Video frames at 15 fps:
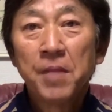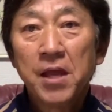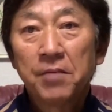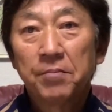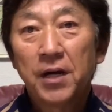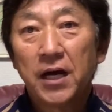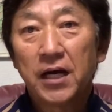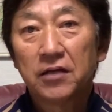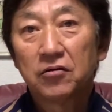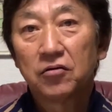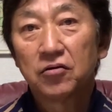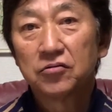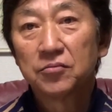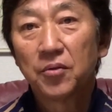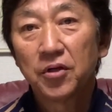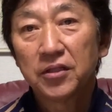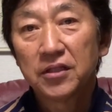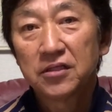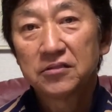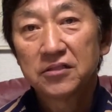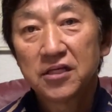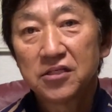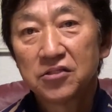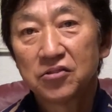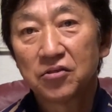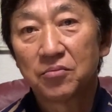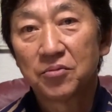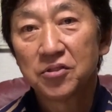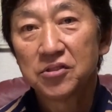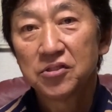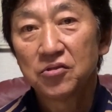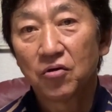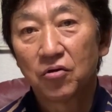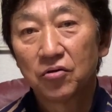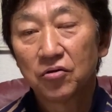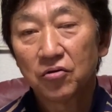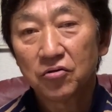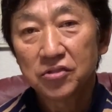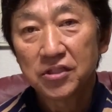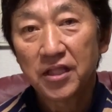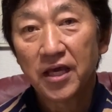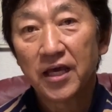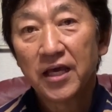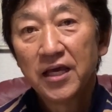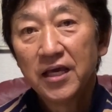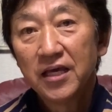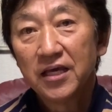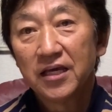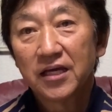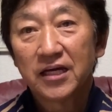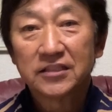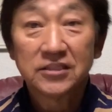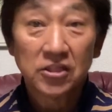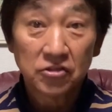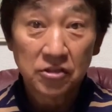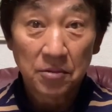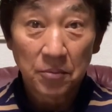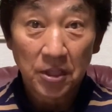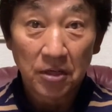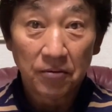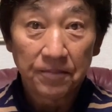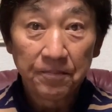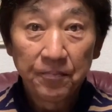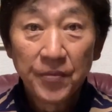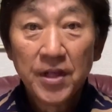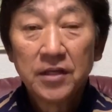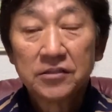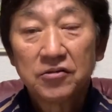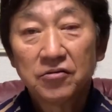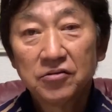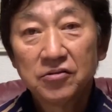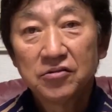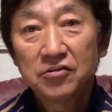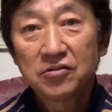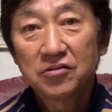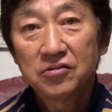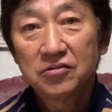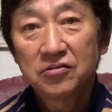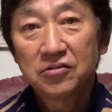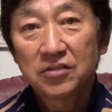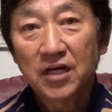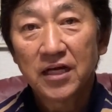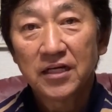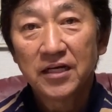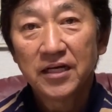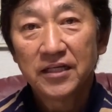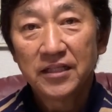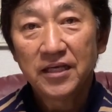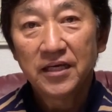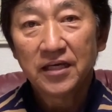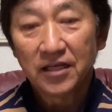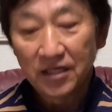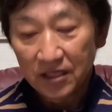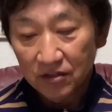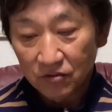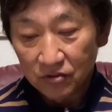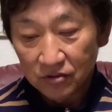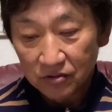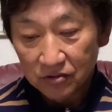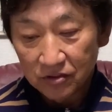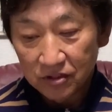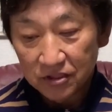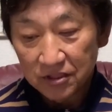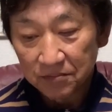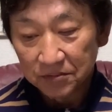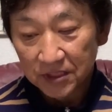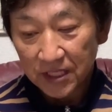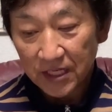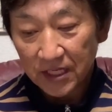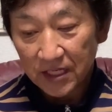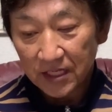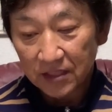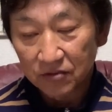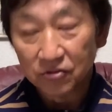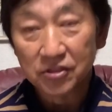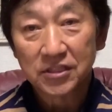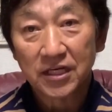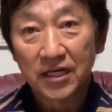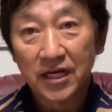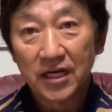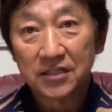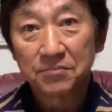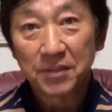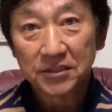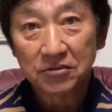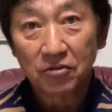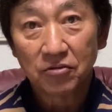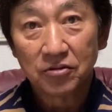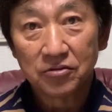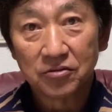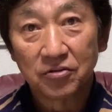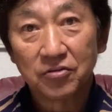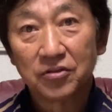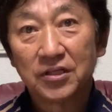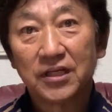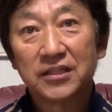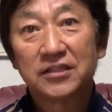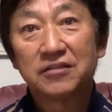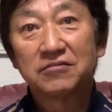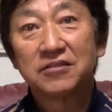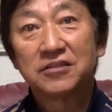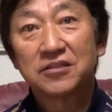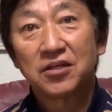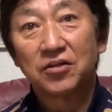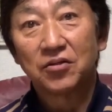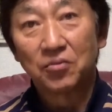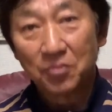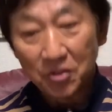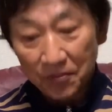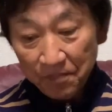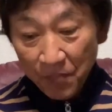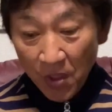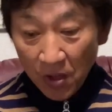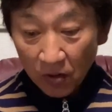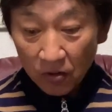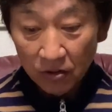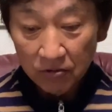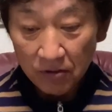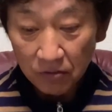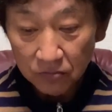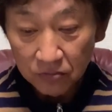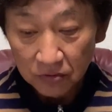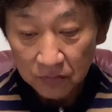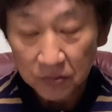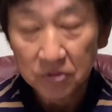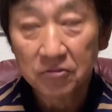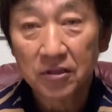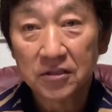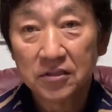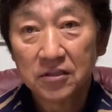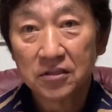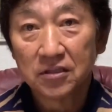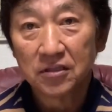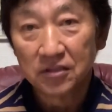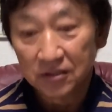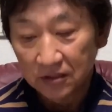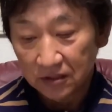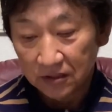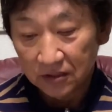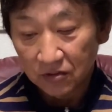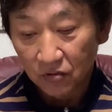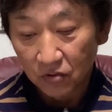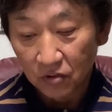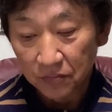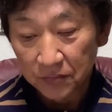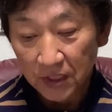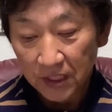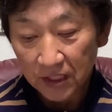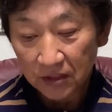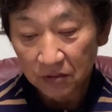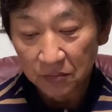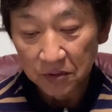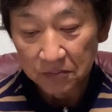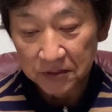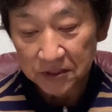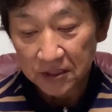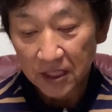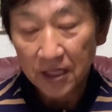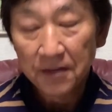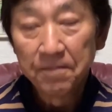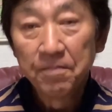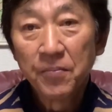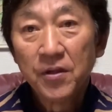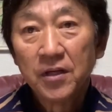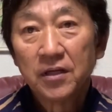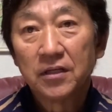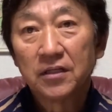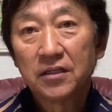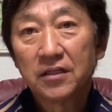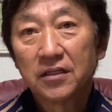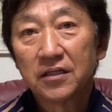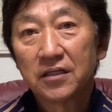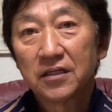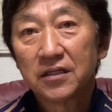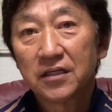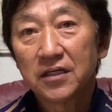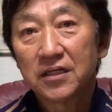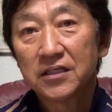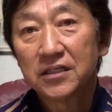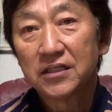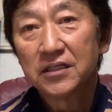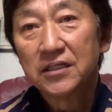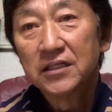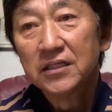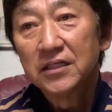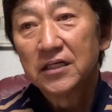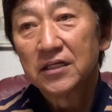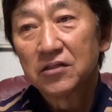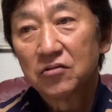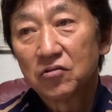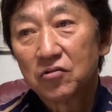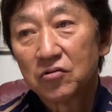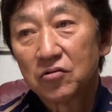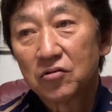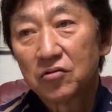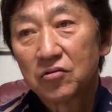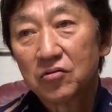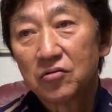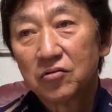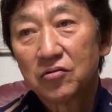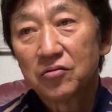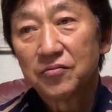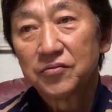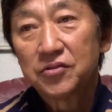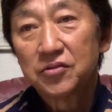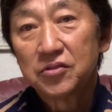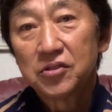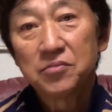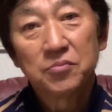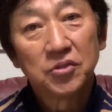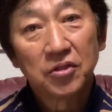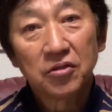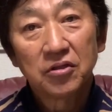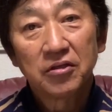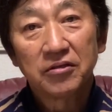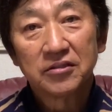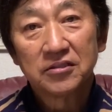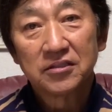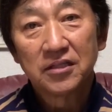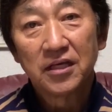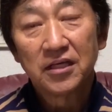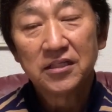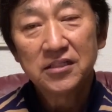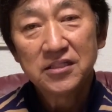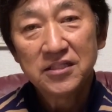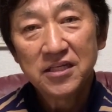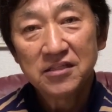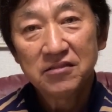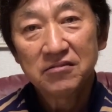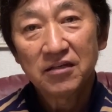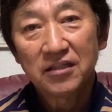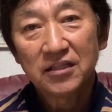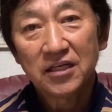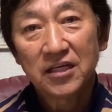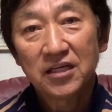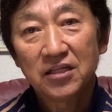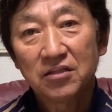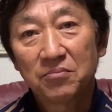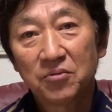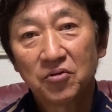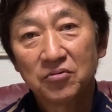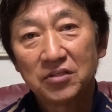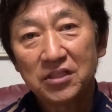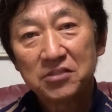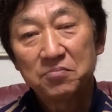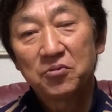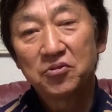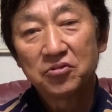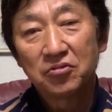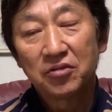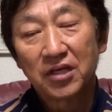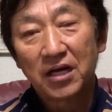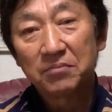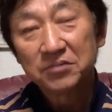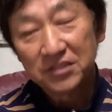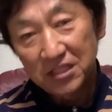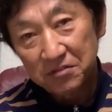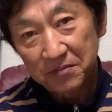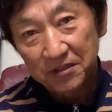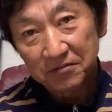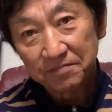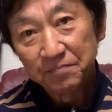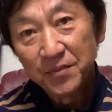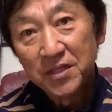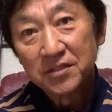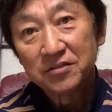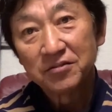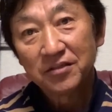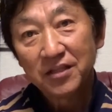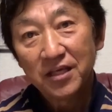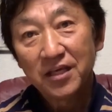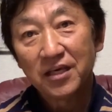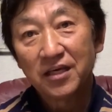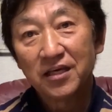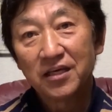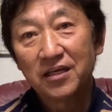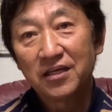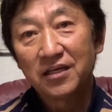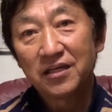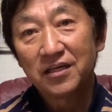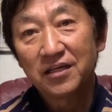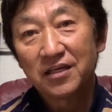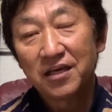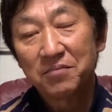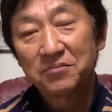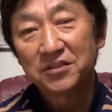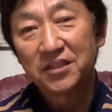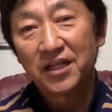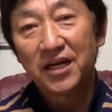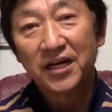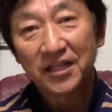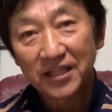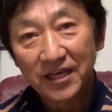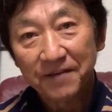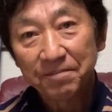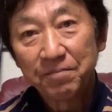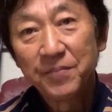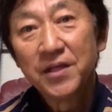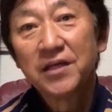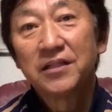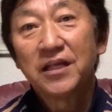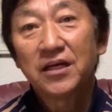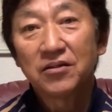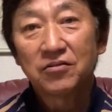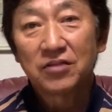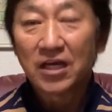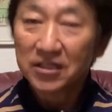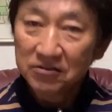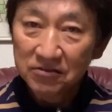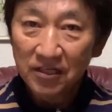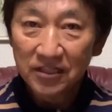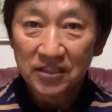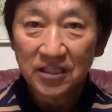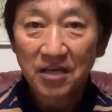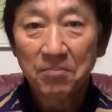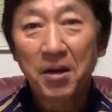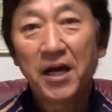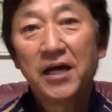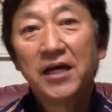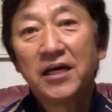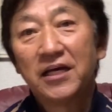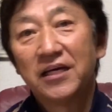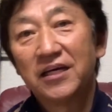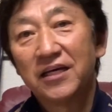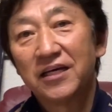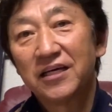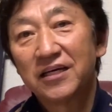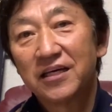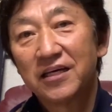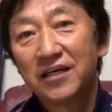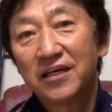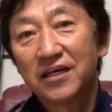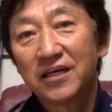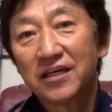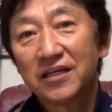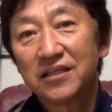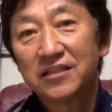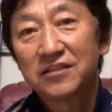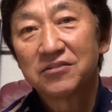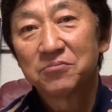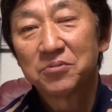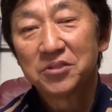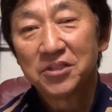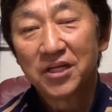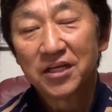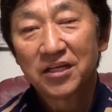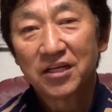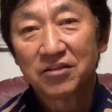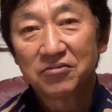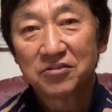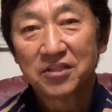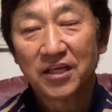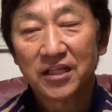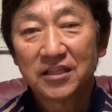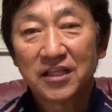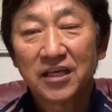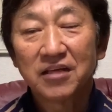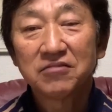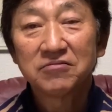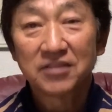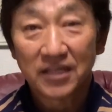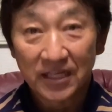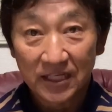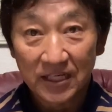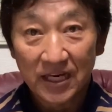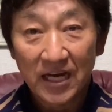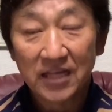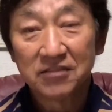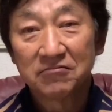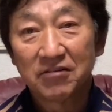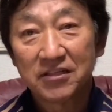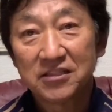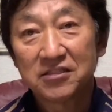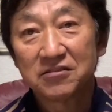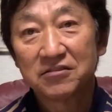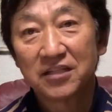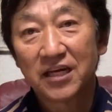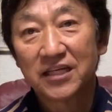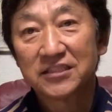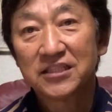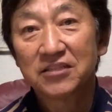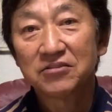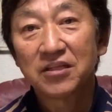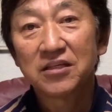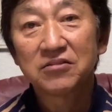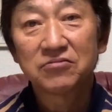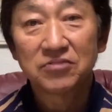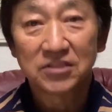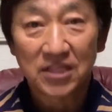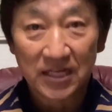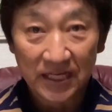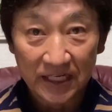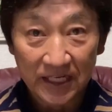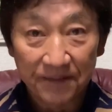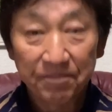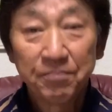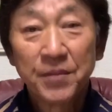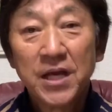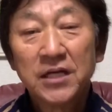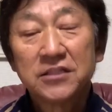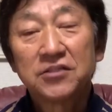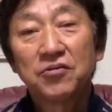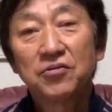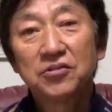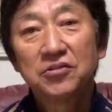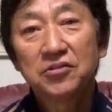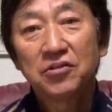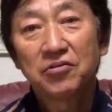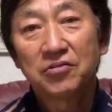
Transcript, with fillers: まあ、あの埋もれてる選手をもう一度掘り起こして、えー、活躍してもらおうそういう考えで、えー、こういうシステムが今年から始まるということになってるんですけれどもこれは本当に僕はいい、えー、試みだなと思いますね。えー、やはり、あのチームによってはですねいい選手なんだけれども同じポジションでかぶってしまうそれで、えー、ゲームに出られない。だけど他球団に行けば、えー、十分にレギュラーとしてやっていけるんじゃないかあるいは1軍で活躍できるんじゃないかそういうよう